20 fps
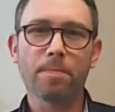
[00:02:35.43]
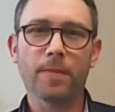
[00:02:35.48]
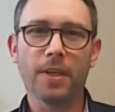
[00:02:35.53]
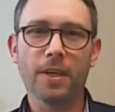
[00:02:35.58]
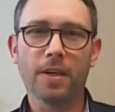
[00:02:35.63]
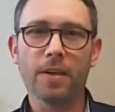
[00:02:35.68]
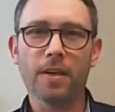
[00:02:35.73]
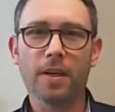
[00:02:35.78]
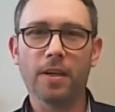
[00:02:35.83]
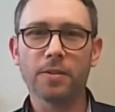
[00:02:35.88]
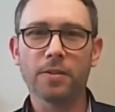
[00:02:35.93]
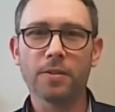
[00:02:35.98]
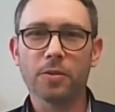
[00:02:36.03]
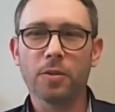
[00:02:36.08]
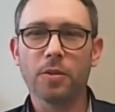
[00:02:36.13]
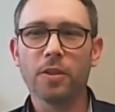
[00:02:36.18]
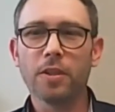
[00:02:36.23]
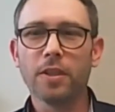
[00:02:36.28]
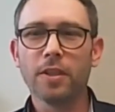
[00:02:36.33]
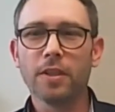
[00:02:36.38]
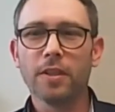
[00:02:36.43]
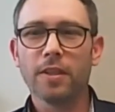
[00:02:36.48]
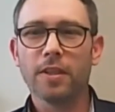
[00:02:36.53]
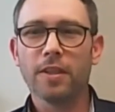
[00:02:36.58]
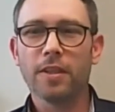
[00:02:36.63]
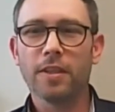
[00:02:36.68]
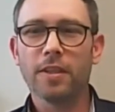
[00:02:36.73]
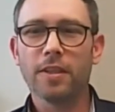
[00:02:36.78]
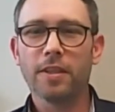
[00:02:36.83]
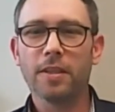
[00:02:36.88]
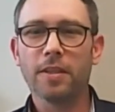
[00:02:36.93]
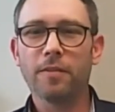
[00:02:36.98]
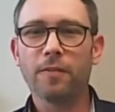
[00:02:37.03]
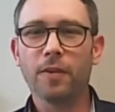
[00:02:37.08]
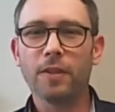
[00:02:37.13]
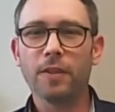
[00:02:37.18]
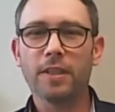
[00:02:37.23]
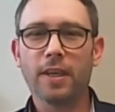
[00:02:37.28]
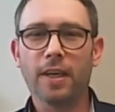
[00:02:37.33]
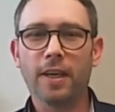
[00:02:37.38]
Ja, also äh,
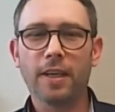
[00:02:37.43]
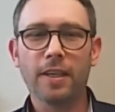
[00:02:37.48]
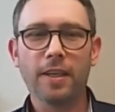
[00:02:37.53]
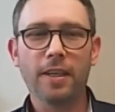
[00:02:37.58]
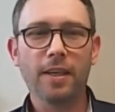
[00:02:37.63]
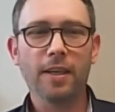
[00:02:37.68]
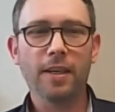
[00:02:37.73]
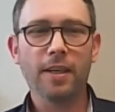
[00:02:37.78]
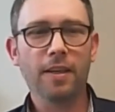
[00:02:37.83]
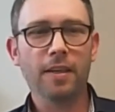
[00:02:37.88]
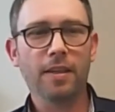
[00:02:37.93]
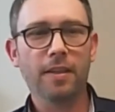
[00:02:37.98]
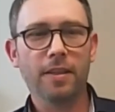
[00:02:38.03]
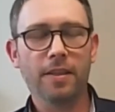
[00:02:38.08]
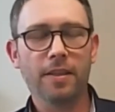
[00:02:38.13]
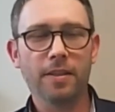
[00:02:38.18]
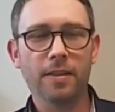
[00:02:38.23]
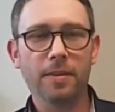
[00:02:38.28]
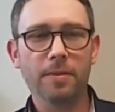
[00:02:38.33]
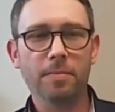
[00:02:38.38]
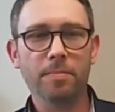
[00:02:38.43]
von daher,